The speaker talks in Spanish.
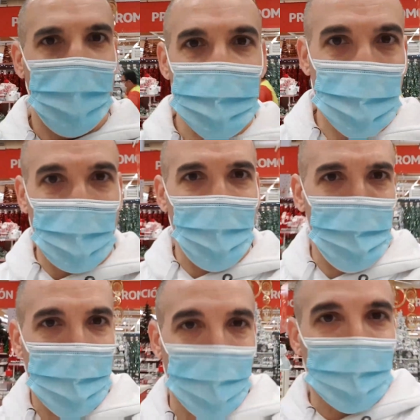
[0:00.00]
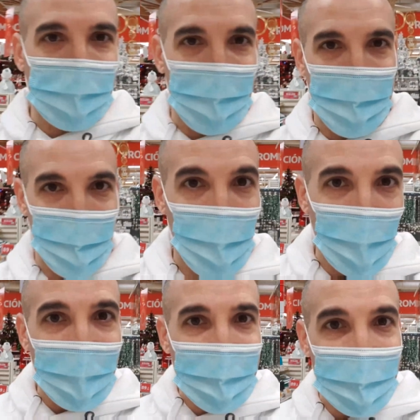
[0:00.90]
chicos, ya habéis visto que
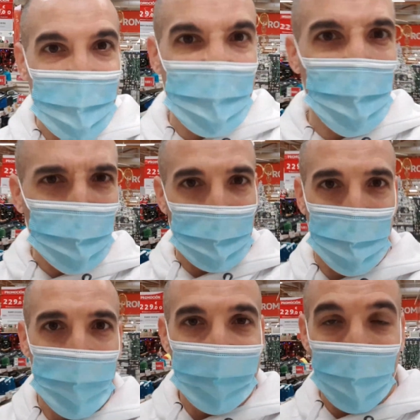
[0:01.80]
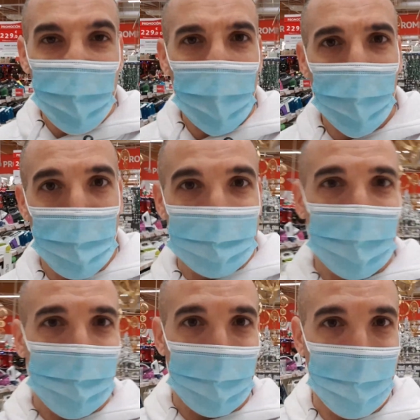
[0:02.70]
no hay ni una. Ha venido
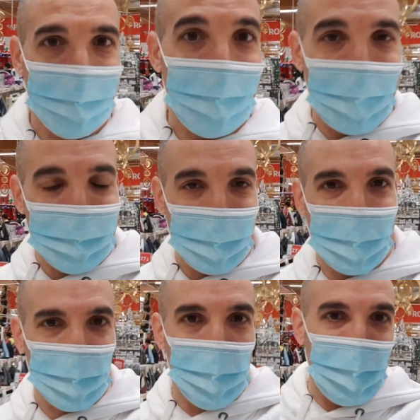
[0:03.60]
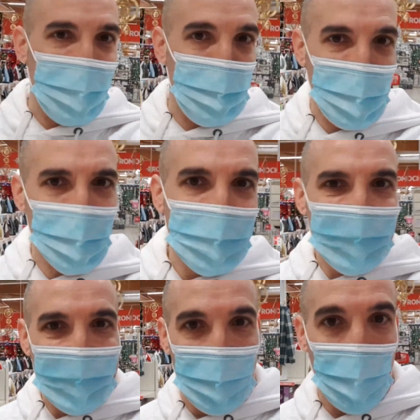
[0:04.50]
bastante gente a intentar comprarla, pero
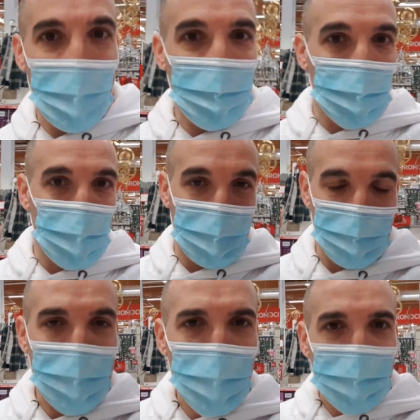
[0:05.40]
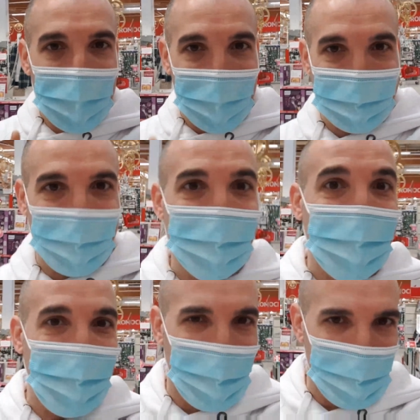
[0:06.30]
no ha habido suerte. Vamos a la
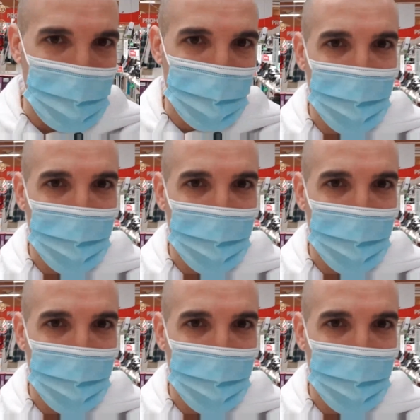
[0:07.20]
siguiente tienda.